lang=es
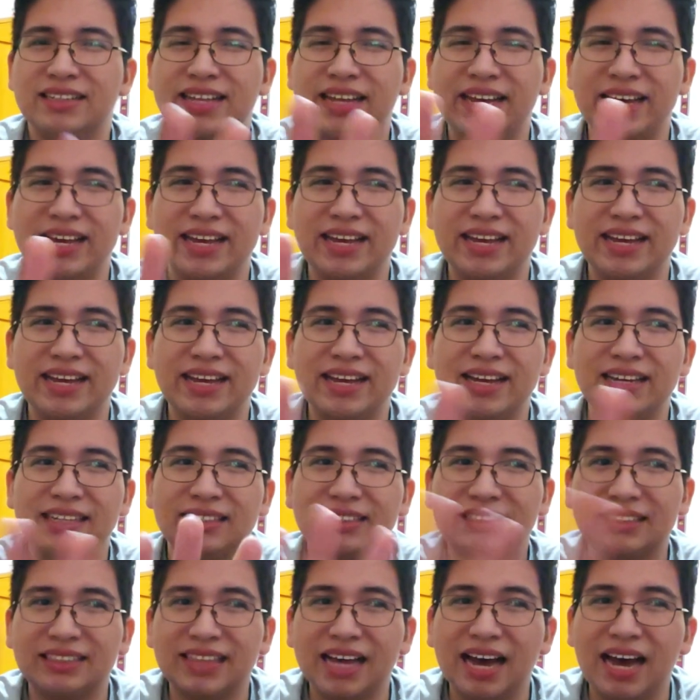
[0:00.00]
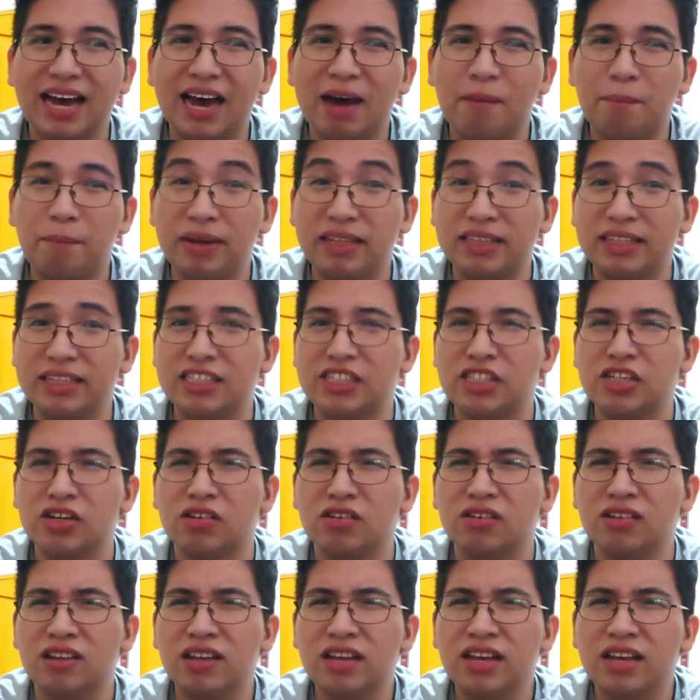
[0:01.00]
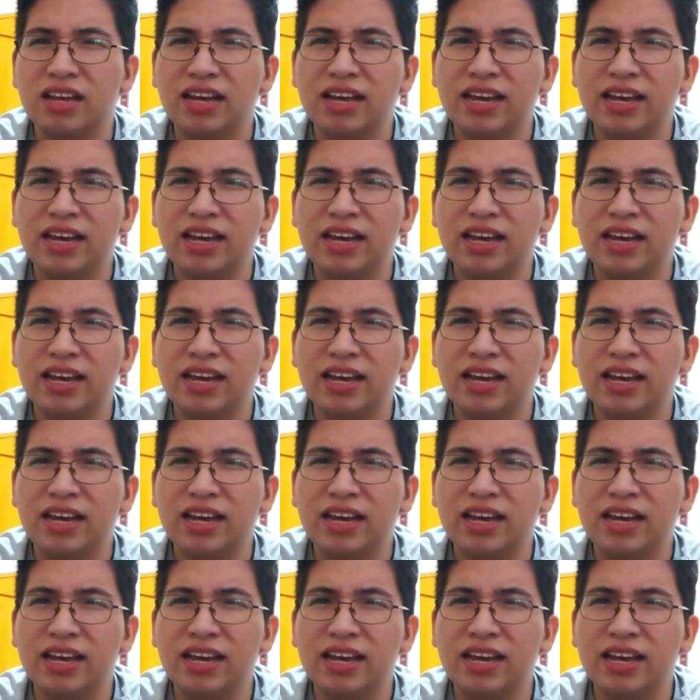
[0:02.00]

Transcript: de esta petición